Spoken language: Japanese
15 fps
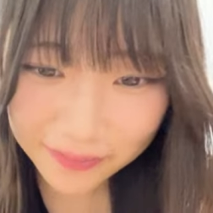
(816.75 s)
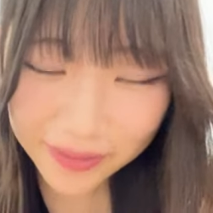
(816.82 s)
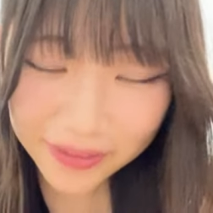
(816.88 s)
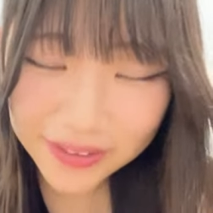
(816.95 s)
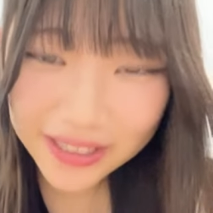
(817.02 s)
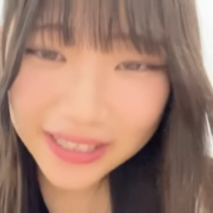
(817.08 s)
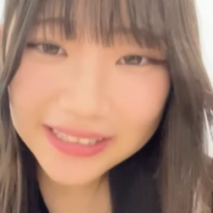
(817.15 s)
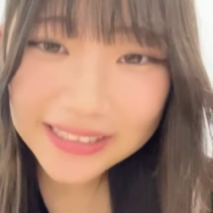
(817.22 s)

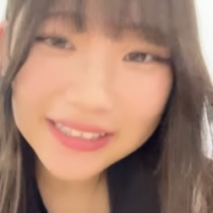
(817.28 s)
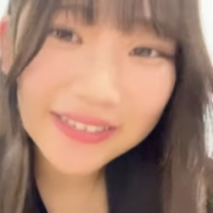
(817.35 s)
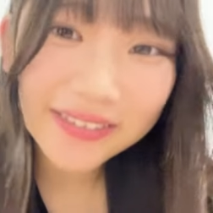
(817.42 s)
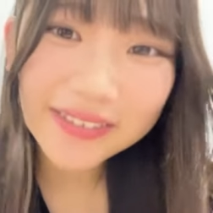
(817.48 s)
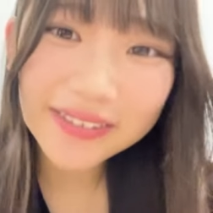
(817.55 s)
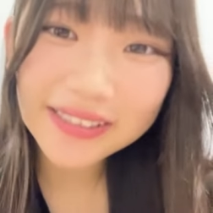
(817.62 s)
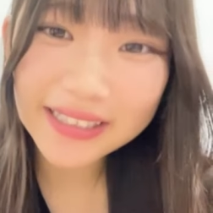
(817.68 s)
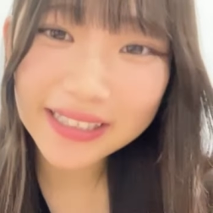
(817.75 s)
メールの返信
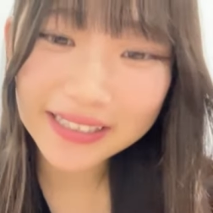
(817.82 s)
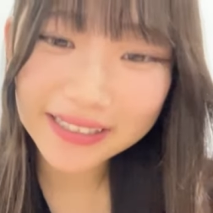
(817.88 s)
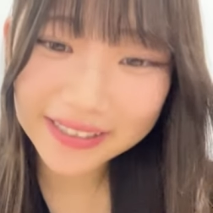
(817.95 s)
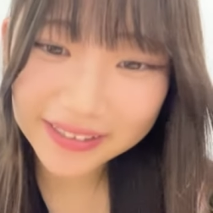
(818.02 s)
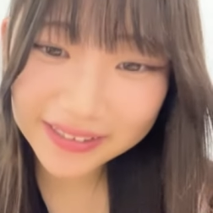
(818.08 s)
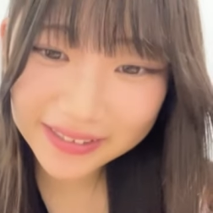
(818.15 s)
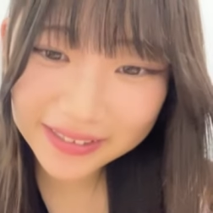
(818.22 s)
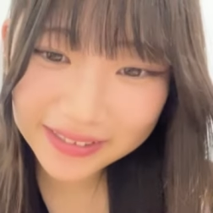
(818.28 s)
届いてる
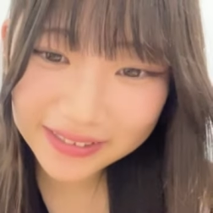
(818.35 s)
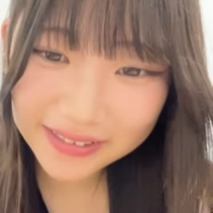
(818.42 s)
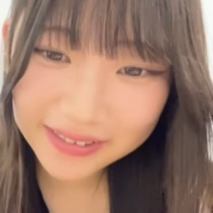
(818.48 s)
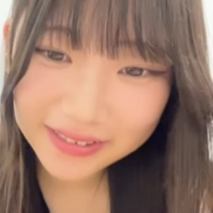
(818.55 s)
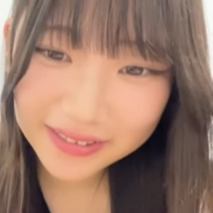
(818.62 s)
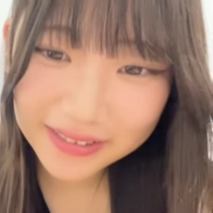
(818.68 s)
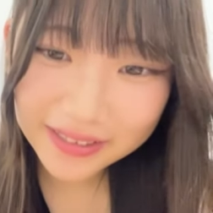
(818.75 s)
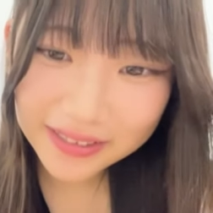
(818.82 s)
よ
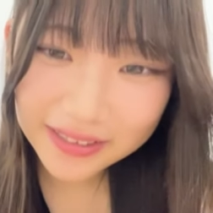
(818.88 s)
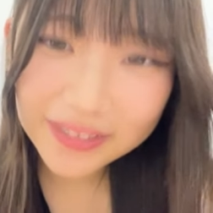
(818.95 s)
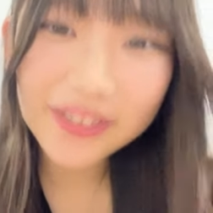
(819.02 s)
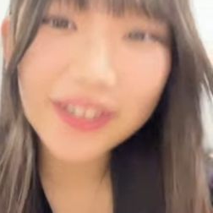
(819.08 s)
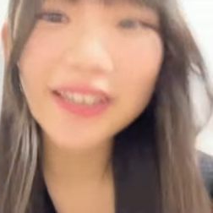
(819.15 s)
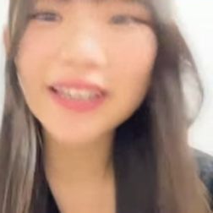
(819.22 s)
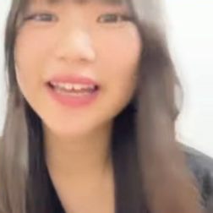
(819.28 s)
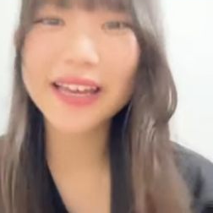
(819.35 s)
い
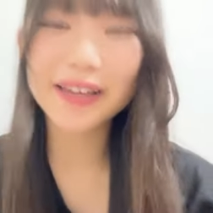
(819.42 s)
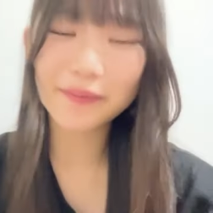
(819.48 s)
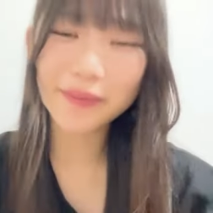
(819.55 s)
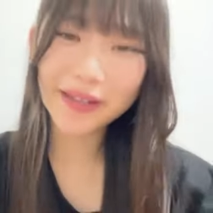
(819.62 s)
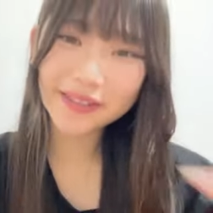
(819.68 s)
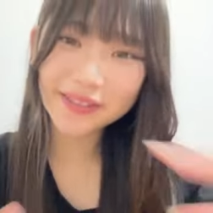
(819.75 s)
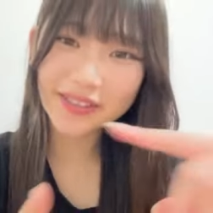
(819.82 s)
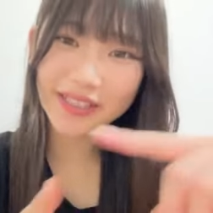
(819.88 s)
やね
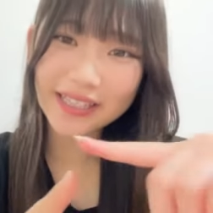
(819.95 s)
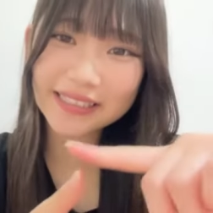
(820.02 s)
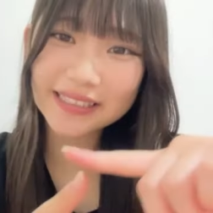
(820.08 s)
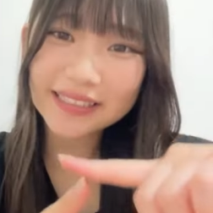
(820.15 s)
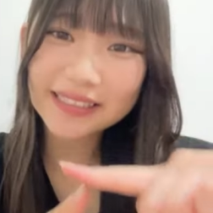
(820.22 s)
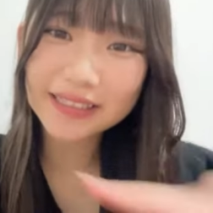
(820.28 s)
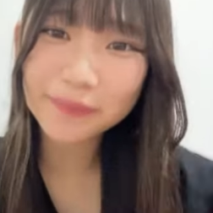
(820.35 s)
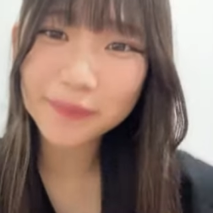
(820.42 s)
メールの返
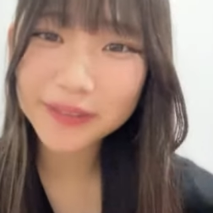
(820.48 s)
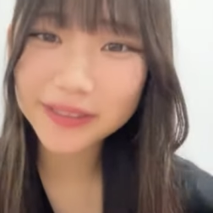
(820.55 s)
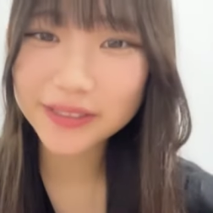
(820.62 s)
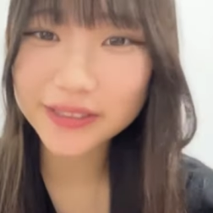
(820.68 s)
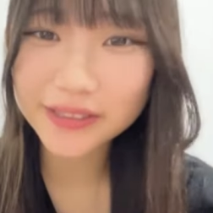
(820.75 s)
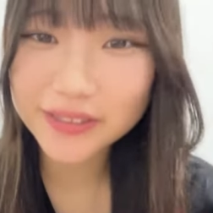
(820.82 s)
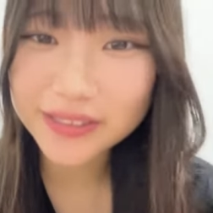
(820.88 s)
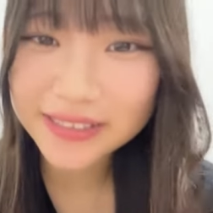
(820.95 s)
信全部
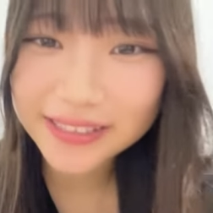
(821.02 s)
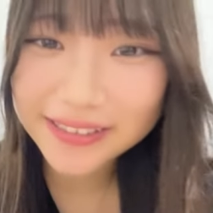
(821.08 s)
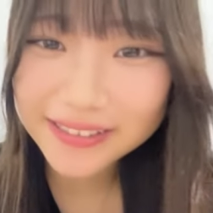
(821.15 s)
スクショして